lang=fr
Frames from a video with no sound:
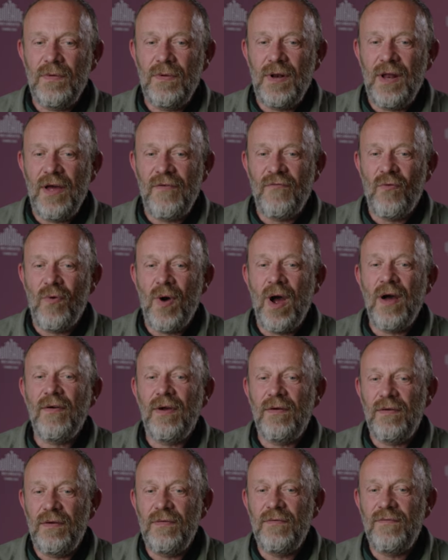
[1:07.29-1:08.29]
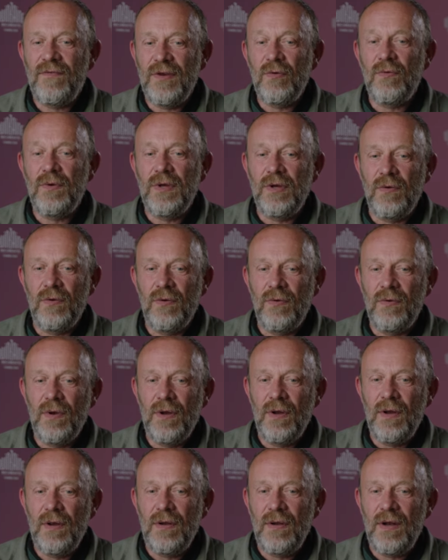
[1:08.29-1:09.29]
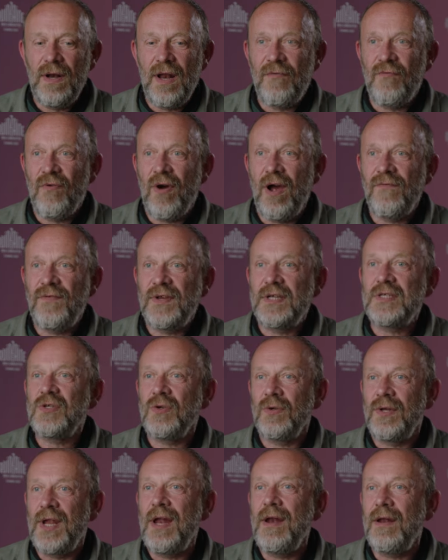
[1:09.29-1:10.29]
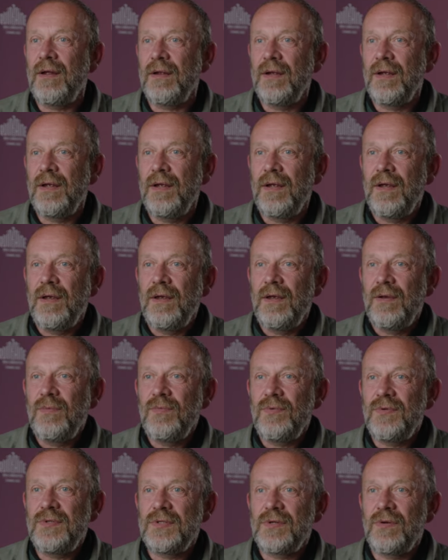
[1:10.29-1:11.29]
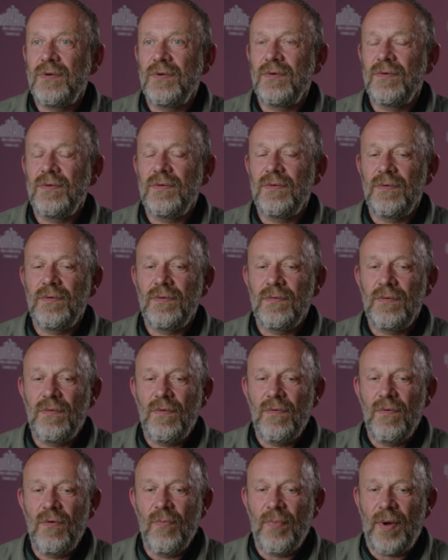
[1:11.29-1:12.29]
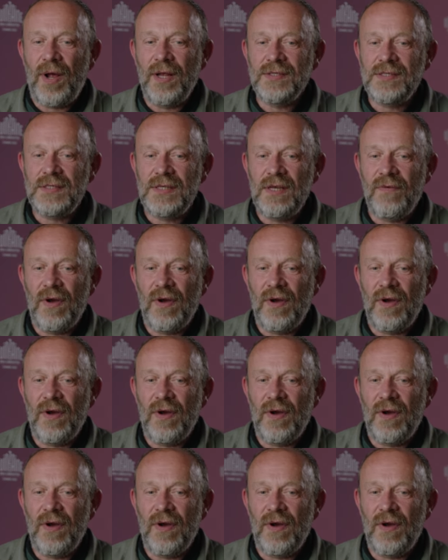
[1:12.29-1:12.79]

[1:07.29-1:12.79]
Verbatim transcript: la voix VOIE, la voix fictionnelle, puisque le prince, c'est